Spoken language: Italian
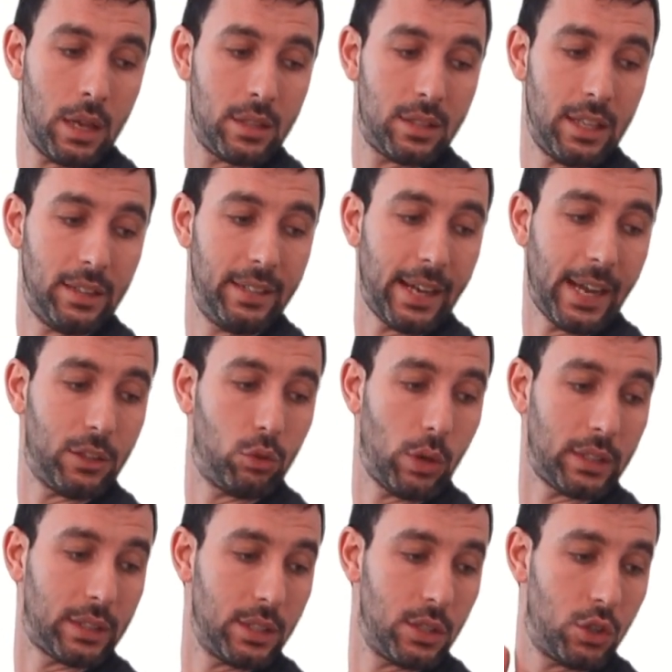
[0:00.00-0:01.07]
sentirete
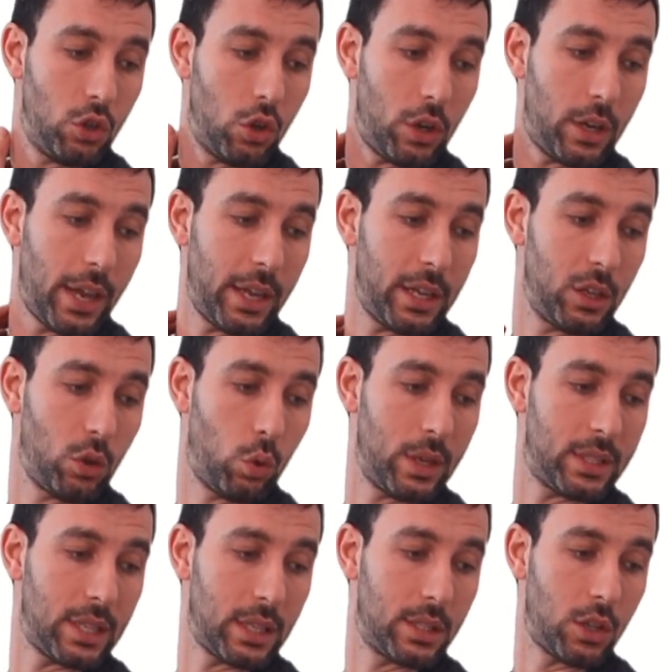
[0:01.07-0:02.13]
una tensione in
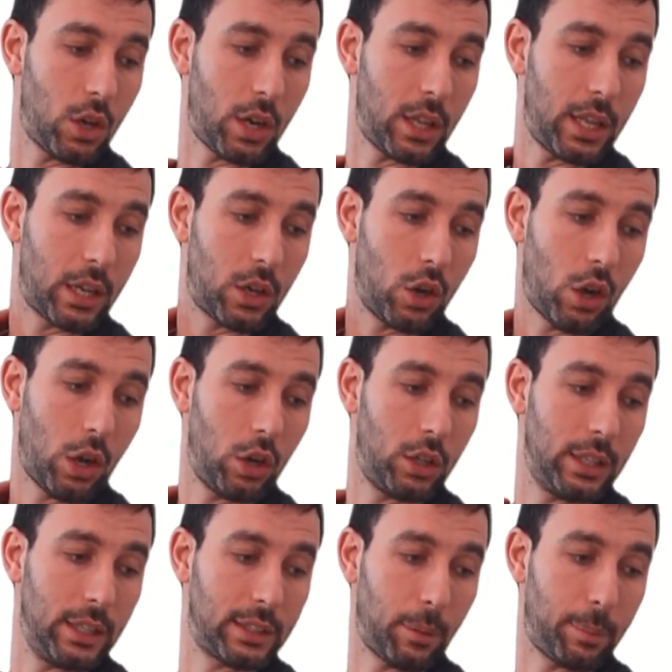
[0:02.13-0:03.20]
questa zona del collo
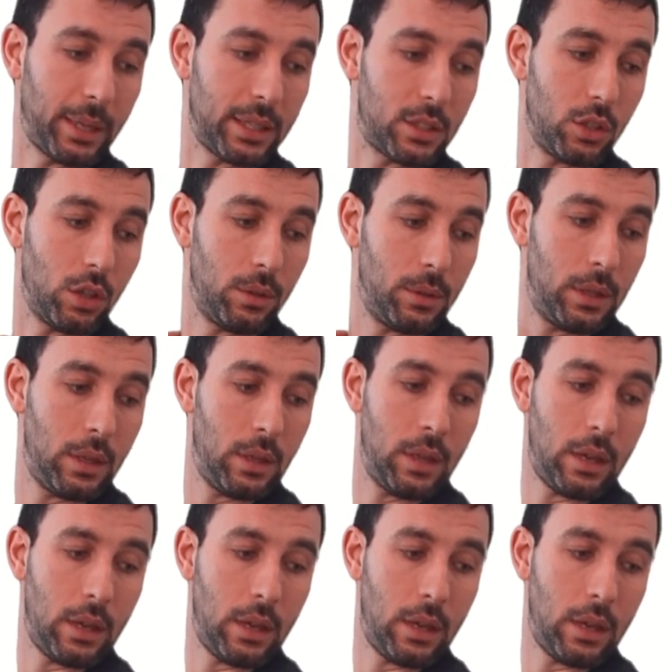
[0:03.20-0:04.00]
del trapezio.